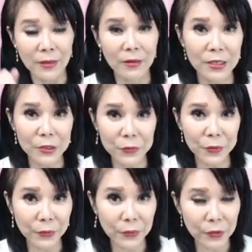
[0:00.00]
要进入
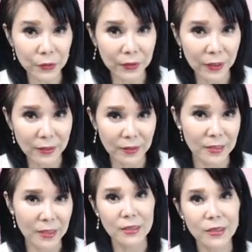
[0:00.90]
元宇宙的隐
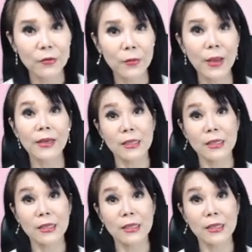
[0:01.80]
形眼镜，对不对？